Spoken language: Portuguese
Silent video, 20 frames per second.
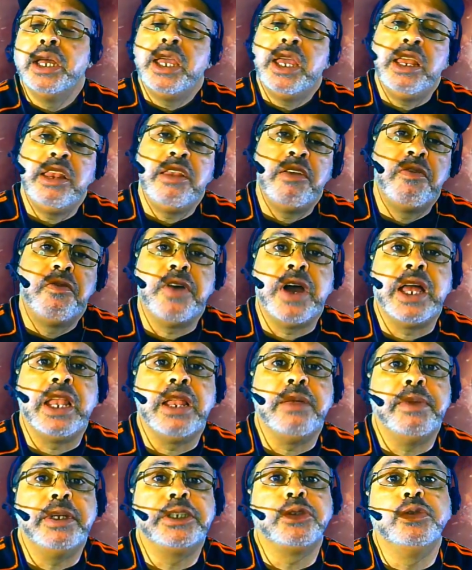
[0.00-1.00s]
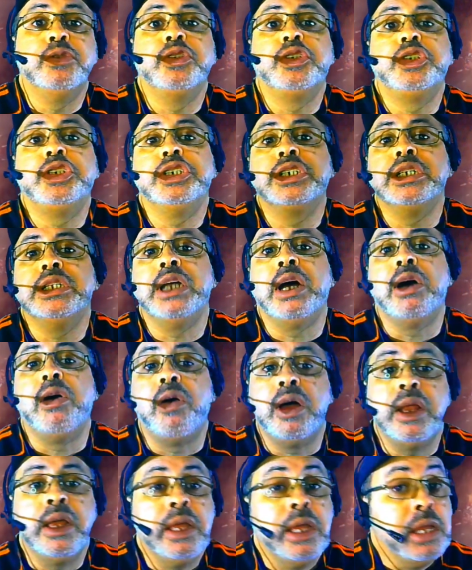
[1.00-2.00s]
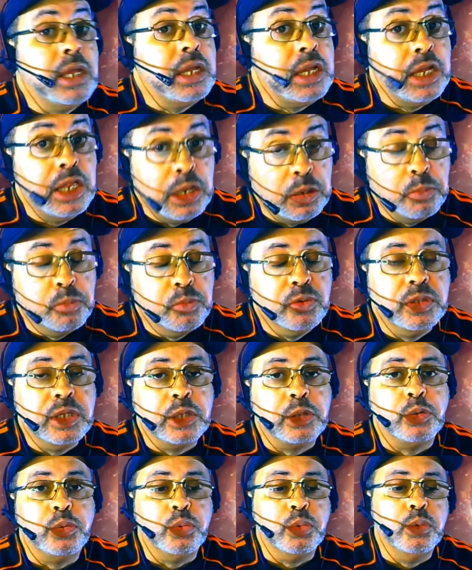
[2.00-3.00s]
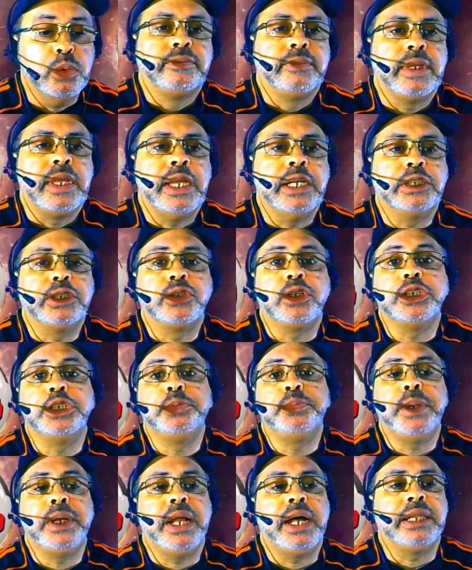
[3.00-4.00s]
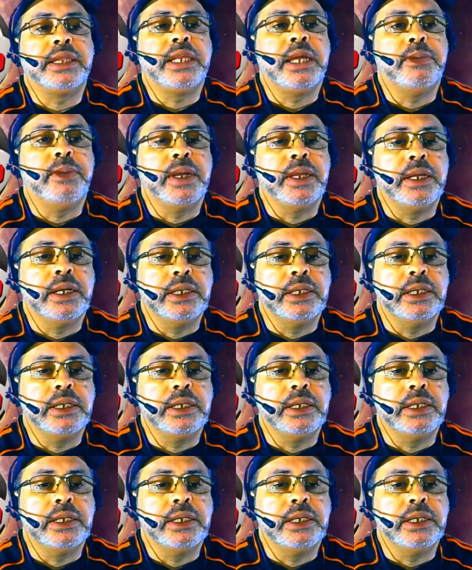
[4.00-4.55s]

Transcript: ele fala, mas quando chega na hora, ele muda tudo. É, é só esperar até amanhã